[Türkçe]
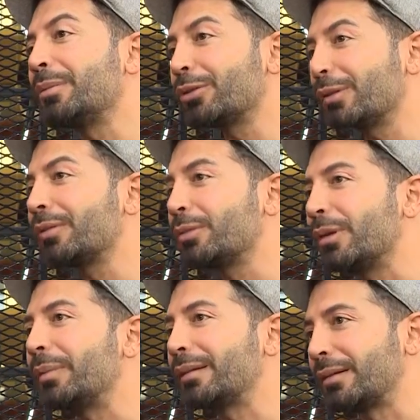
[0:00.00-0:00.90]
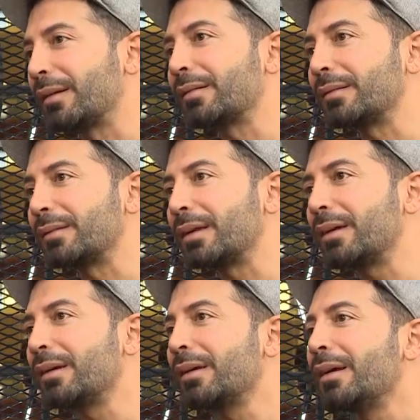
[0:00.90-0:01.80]
Demokrasi bu demektir aslında.
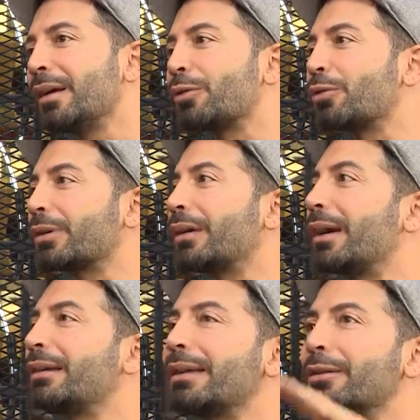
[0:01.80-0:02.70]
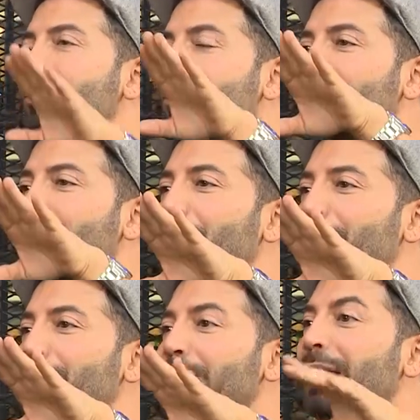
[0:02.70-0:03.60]
Çocuk aynı iki tutumu
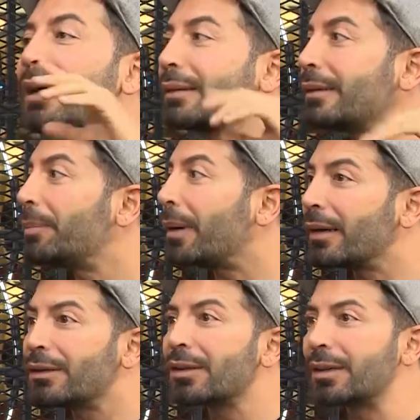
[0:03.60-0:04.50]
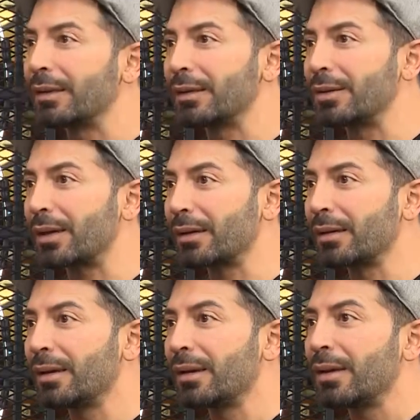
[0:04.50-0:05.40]
gördüğünde hayatta da hep aynı şeyi arayacak.
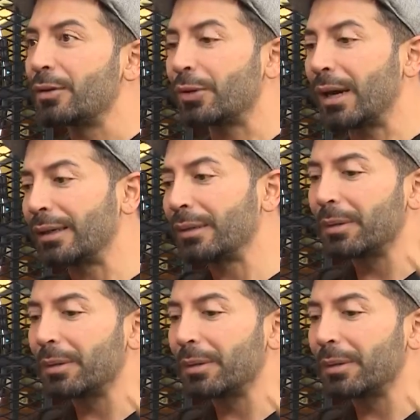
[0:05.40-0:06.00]
Çünkü anne